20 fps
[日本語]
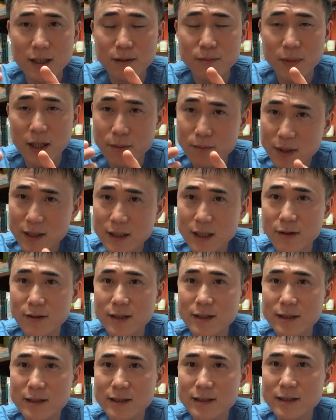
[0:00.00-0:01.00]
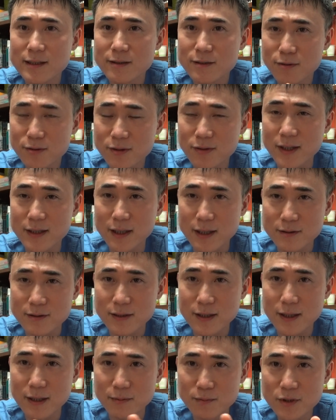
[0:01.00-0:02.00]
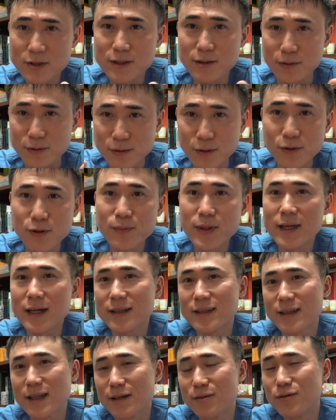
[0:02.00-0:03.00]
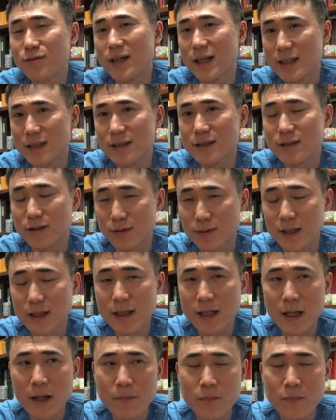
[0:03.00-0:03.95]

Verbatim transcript: まあ、あんまり変わることはなくてむしろ両面やった方がいいですよね、